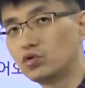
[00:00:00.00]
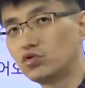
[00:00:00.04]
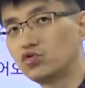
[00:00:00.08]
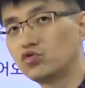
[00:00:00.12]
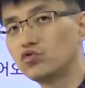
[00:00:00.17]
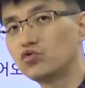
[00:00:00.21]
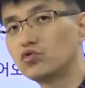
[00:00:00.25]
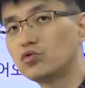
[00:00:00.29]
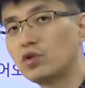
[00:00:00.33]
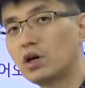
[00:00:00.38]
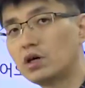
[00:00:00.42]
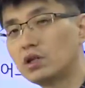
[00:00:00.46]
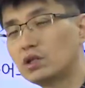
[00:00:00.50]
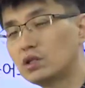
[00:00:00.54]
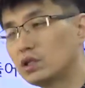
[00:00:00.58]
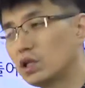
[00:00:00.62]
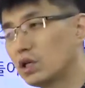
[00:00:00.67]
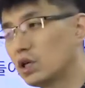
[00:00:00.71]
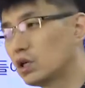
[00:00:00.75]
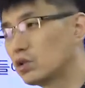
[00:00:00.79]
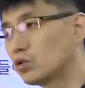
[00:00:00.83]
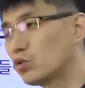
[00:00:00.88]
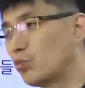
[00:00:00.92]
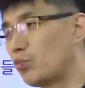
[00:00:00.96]

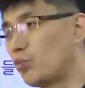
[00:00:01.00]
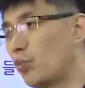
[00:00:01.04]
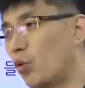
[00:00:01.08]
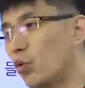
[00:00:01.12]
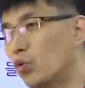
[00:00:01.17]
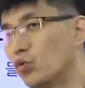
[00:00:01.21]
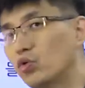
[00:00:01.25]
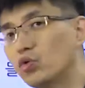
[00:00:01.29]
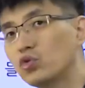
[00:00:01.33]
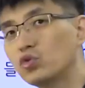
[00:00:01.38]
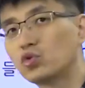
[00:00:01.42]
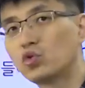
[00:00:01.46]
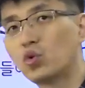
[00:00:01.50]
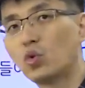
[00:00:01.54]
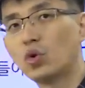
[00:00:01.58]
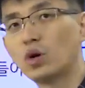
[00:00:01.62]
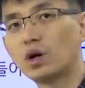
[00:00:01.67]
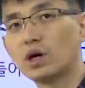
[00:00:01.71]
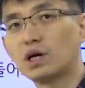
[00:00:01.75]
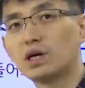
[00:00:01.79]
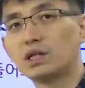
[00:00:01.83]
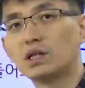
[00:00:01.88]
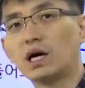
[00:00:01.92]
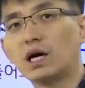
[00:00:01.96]
중앙은행에서 본원
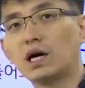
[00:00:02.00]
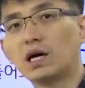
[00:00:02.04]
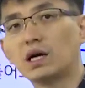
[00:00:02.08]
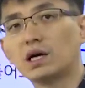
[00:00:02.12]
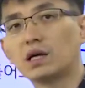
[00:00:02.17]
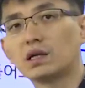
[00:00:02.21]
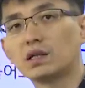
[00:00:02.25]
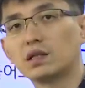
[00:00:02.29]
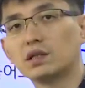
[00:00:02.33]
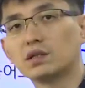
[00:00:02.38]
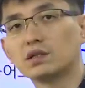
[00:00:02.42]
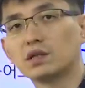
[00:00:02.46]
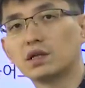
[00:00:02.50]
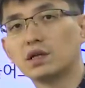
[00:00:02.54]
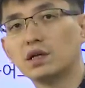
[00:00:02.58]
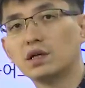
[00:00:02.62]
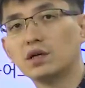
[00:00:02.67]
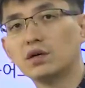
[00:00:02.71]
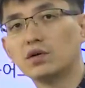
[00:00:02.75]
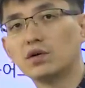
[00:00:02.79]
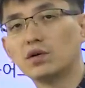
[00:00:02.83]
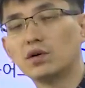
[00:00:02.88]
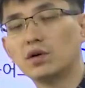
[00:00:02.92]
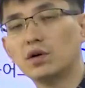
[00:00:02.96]
통화가 나가게
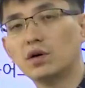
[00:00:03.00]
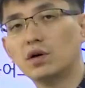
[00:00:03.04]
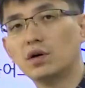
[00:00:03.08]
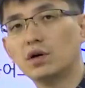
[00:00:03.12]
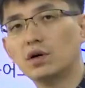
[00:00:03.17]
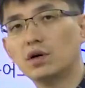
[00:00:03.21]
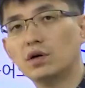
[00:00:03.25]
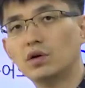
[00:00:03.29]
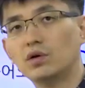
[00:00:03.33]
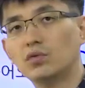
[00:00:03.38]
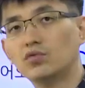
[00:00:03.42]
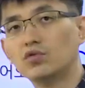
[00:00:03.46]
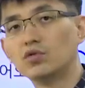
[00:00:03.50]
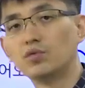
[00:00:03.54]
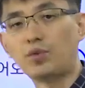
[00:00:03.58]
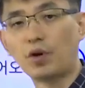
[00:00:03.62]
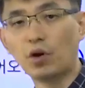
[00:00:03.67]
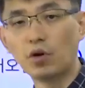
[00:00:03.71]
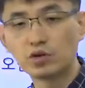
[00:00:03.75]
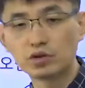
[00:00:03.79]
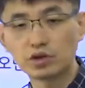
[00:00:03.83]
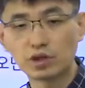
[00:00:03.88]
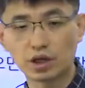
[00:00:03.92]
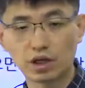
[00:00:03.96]
되잖아요. 우리
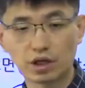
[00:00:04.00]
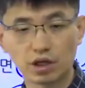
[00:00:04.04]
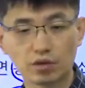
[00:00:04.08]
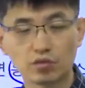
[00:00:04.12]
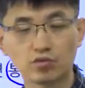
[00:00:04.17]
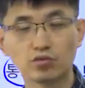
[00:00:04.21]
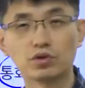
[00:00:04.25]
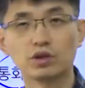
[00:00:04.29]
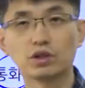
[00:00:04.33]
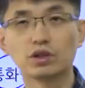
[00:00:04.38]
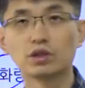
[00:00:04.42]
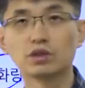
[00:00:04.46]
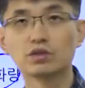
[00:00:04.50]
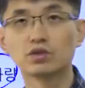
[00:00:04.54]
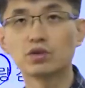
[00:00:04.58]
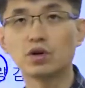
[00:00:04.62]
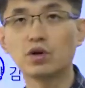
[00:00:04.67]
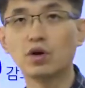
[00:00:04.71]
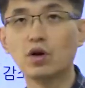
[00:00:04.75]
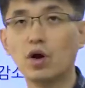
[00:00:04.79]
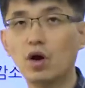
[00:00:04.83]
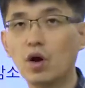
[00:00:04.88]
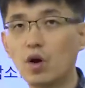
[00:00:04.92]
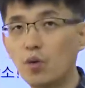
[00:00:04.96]
배웠잖아요, 우리.
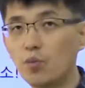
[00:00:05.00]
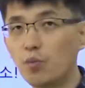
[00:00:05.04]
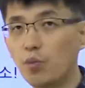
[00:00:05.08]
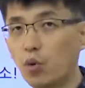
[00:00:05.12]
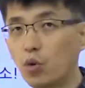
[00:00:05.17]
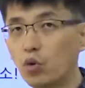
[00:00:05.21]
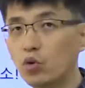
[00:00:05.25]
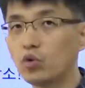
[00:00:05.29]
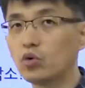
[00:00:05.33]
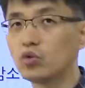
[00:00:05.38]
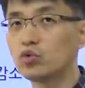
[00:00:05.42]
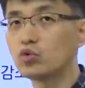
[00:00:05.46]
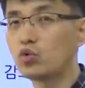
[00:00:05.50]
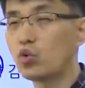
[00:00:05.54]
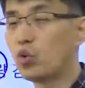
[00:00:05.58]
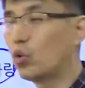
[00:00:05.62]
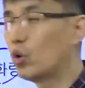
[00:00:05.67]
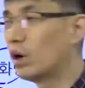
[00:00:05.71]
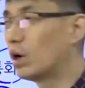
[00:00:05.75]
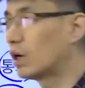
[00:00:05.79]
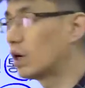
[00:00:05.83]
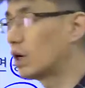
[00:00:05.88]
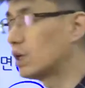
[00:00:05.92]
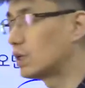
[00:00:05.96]
그죠? 본원
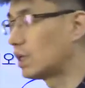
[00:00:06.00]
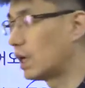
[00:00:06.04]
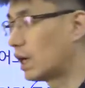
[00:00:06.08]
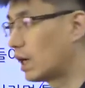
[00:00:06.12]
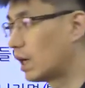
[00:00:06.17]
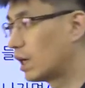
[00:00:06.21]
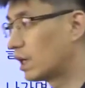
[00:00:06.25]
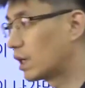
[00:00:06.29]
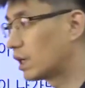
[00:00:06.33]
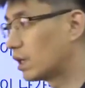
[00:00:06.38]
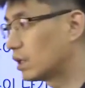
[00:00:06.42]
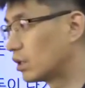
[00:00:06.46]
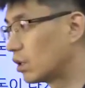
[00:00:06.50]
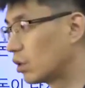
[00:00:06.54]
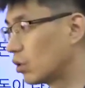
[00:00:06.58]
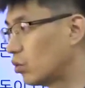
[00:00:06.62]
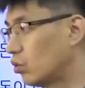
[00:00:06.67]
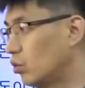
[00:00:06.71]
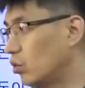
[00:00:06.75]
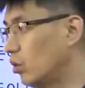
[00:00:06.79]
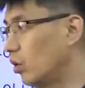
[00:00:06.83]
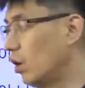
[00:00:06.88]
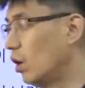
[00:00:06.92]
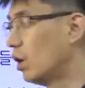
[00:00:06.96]
통화가 나가게
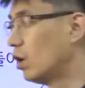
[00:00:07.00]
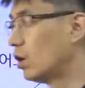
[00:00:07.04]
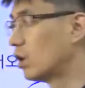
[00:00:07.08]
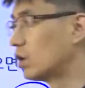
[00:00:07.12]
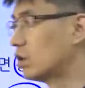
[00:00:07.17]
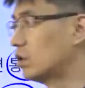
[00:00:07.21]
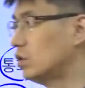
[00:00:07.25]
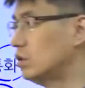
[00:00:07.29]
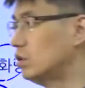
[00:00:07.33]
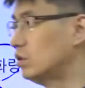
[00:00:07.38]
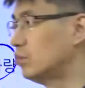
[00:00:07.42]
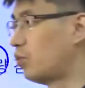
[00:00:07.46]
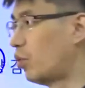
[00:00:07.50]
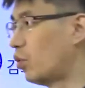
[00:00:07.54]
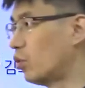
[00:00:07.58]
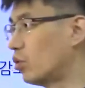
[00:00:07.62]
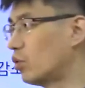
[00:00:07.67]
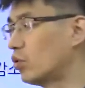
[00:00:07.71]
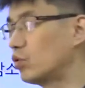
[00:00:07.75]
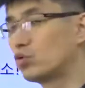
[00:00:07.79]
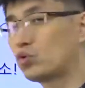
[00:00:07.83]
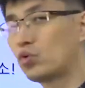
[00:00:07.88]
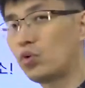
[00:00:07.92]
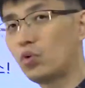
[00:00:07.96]
되고, 그
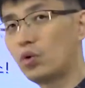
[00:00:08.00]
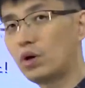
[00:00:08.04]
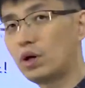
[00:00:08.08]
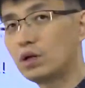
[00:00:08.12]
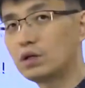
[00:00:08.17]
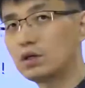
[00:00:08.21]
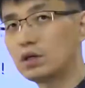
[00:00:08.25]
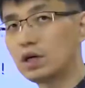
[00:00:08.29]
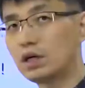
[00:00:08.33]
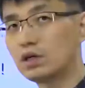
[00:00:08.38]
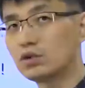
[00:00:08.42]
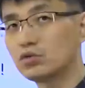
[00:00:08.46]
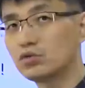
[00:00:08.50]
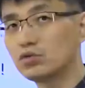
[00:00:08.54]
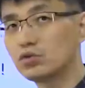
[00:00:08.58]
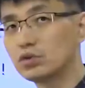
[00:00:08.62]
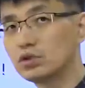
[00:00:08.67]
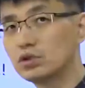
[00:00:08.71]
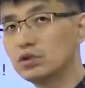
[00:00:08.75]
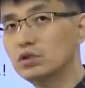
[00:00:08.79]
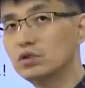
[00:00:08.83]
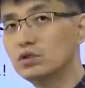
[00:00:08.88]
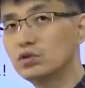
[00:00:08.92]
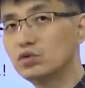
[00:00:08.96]
본원 통화를 가지고
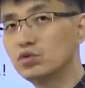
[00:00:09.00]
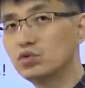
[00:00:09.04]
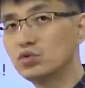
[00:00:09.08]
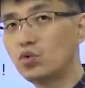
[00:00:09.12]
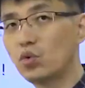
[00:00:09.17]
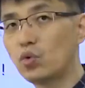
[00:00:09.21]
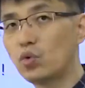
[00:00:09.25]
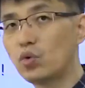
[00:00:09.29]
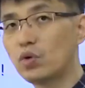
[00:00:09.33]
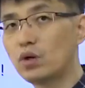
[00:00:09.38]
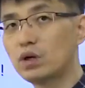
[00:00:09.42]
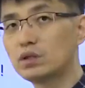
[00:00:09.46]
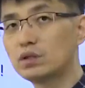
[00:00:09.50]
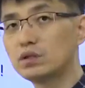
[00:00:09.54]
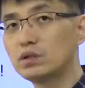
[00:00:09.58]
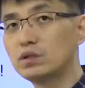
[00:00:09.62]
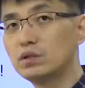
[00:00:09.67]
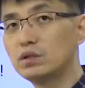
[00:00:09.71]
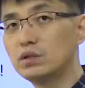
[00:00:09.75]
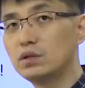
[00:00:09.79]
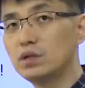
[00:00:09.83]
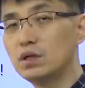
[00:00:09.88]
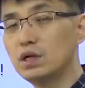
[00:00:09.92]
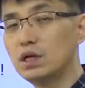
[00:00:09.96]
승수 효과
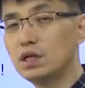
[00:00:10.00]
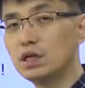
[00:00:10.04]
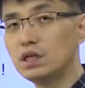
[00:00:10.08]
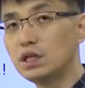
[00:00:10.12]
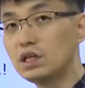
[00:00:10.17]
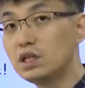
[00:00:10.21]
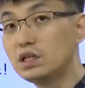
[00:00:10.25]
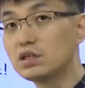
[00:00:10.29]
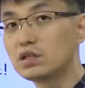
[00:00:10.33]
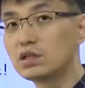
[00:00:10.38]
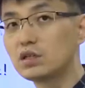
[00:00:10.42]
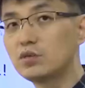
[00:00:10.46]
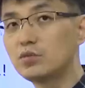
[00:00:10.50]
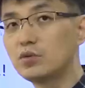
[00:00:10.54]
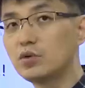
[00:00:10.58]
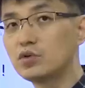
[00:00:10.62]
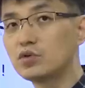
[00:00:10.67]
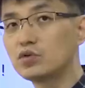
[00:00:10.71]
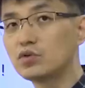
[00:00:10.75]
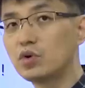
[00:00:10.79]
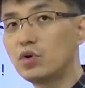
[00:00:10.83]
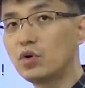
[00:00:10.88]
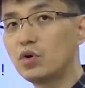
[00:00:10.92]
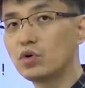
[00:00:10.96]
등을
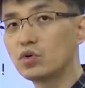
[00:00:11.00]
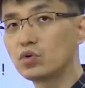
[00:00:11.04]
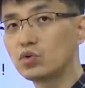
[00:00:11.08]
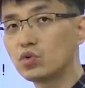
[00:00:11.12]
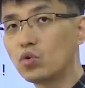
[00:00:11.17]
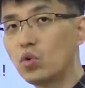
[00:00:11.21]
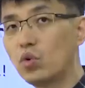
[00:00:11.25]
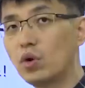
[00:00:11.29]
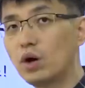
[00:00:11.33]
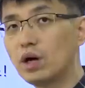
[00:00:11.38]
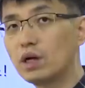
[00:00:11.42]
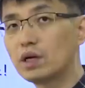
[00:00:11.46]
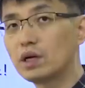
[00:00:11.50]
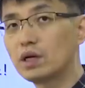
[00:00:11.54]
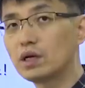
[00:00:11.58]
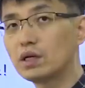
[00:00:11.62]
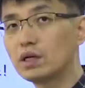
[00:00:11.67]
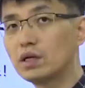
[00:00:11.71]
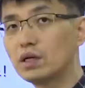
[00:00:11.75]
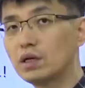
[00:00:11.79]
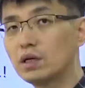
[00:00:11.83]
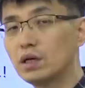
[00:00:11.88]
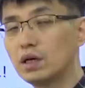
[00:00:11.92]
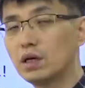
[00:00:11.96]
일으키면서
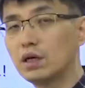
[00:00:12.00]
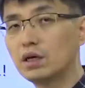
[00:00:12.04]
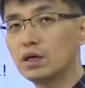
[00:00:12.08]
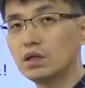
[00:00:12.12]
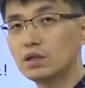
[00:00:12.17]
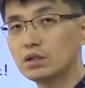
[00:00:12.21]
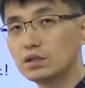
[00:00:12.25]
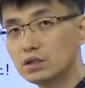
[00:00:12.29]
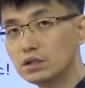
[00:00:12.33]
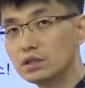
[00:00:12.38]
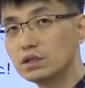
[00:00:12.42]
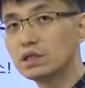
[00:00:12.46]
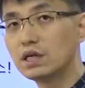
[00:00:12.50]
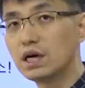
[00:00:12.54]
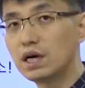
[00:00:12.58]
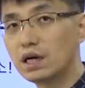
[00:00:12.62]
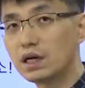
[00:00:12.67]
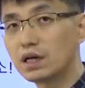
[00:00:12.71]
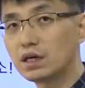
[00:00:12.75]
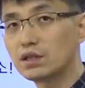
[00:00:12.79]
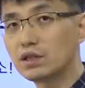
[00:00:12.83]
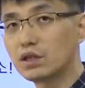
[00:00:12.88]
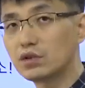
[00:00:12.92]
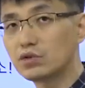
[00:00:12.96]
통화량이
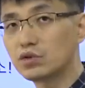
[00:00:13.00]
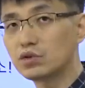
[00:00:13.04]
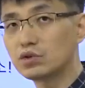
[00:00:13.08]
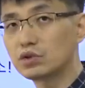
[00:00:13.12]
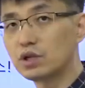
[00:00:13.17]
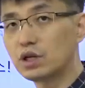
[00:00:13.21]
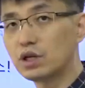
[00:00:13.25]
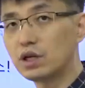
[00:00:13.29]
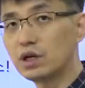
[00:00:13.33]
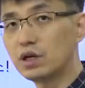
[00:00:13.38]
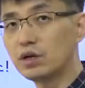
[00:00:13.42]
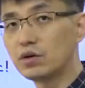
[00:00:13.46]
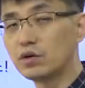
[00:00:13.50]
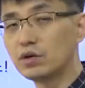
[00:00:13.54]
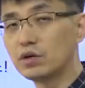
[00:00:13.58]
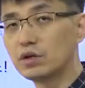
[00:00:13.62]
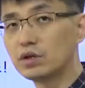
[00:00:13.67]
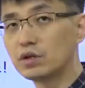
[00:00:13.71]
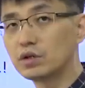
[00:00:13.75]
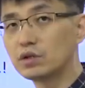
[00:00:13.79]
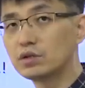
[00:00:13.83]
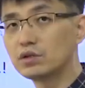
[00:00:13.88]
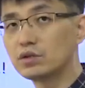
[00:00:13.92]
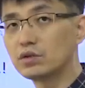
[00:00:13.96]
증가하게 됐었잖아요.
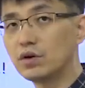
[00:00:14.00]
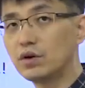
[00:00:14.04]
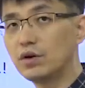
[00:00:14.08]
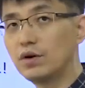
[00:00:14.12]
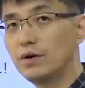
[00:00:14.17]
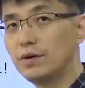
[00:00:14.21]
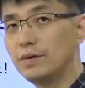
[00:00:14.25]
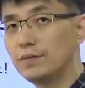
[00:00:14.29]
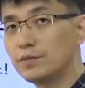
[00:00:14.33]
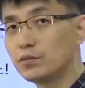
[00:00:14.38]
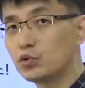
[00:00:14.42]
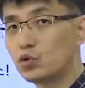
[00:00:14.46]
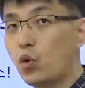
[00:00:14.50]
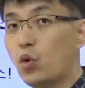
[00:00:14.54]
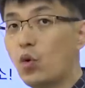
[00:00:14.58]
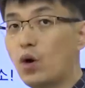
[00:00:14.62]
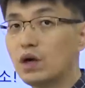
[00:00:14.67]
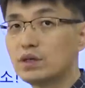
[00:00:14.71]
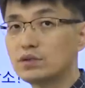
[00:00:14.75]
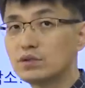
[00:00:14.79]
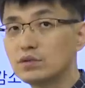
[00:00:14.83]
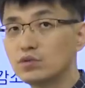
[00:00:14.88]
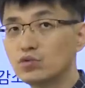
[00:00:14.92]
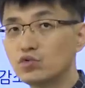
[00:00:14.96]
그죠?
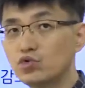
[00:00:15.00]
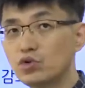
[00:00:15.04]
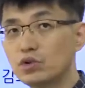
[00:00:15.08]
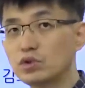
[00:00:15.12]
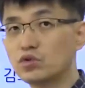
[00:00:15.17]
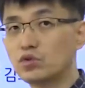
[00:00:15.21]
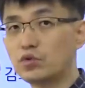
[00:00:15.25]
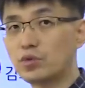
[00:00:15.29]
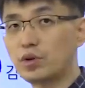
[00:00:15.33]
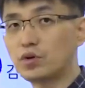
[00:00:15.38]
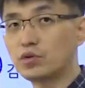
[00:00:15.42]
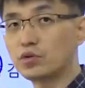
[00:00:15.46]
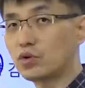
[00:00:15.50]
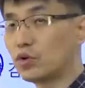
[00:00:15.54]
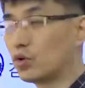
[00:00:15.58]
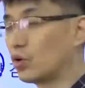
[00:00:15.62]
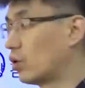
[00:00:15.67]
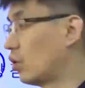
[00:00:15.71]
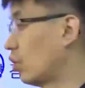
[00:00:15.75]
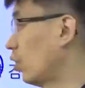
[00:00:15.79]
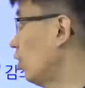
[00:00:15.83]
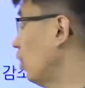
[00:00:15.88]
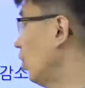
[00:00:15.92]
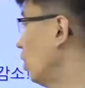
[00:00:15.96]
통화 승수에서 배웠던
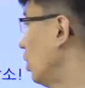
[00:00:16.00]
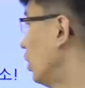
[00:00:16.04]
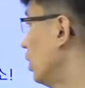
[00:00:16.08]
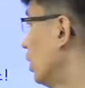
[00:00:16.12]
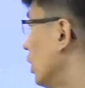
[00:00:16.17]
거.